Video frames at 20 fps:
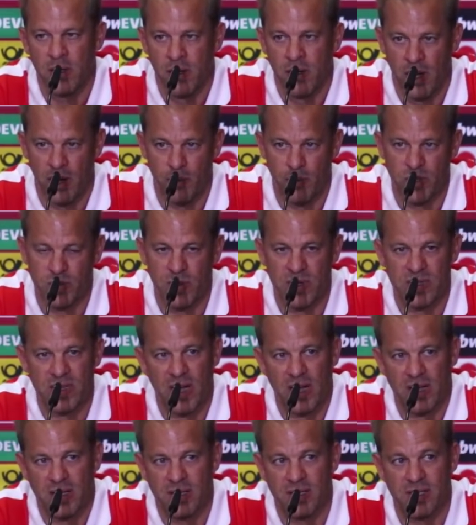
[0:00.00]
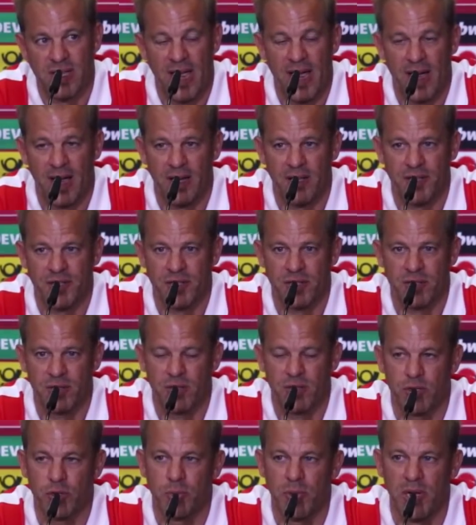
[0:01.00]
ja, muss man sagen, es ist ärgerlich, dass
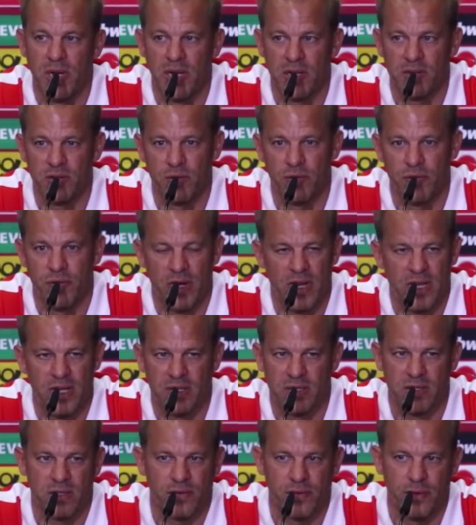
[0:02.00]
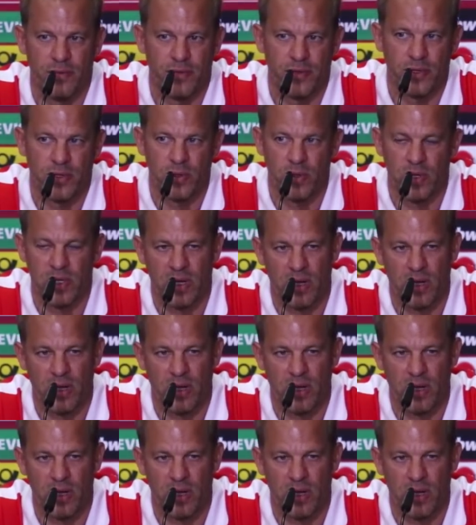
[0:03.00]
Spiel dann so verlierst, das fünfte Tor.